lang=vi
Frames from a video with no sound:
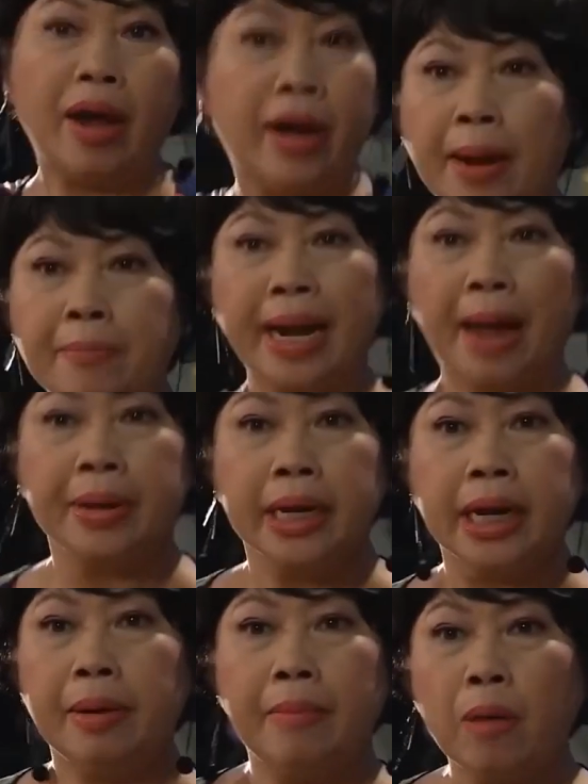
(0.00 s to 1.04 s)
mẹ đòi năm trăm
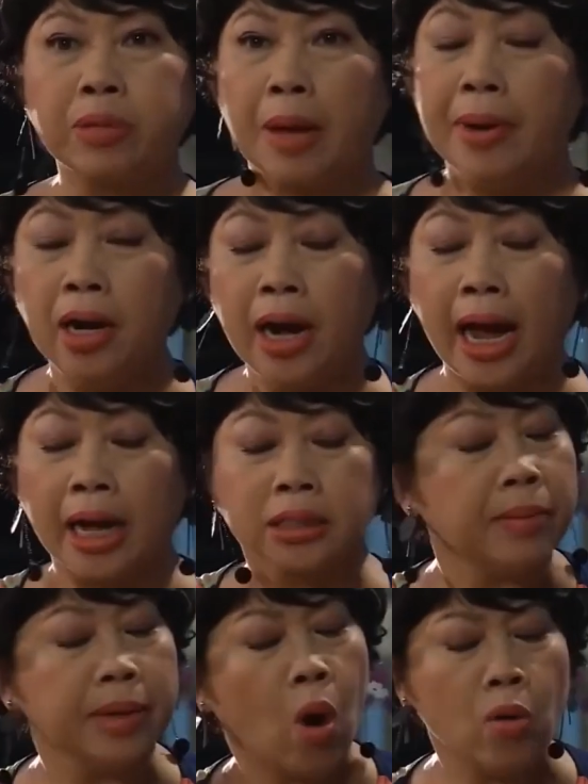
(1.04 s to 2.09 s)
cái mày móc tiền mày đưa à
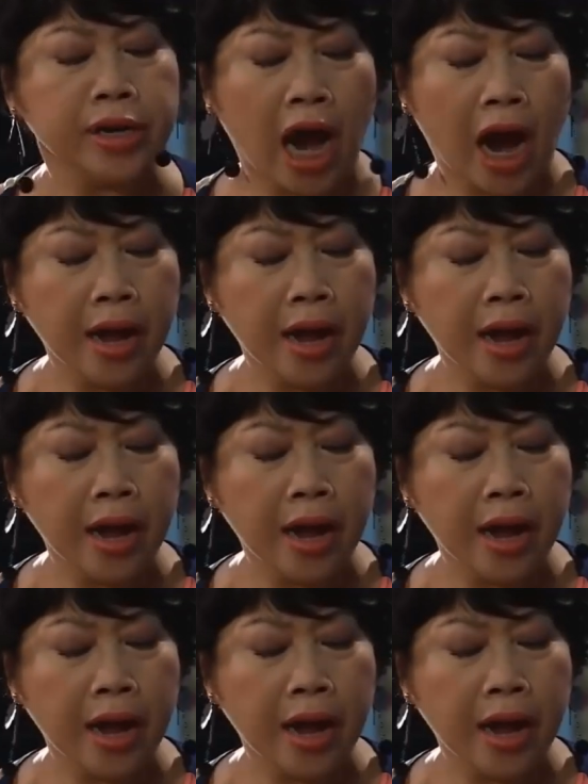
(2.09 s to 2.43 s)
sao mày ngu vậy